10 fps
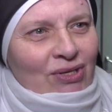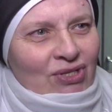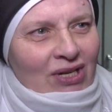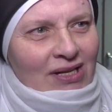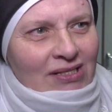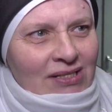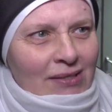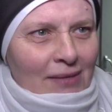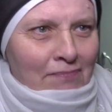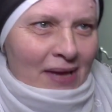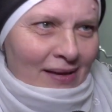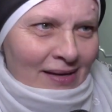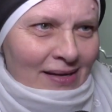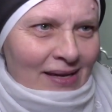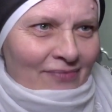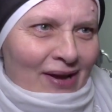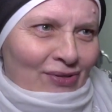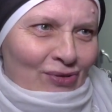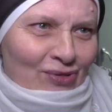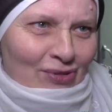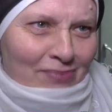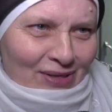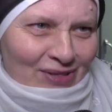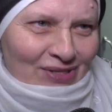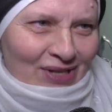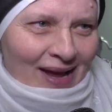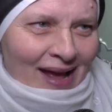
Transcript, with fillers: że jest e, piękny i warto go zobaczyć,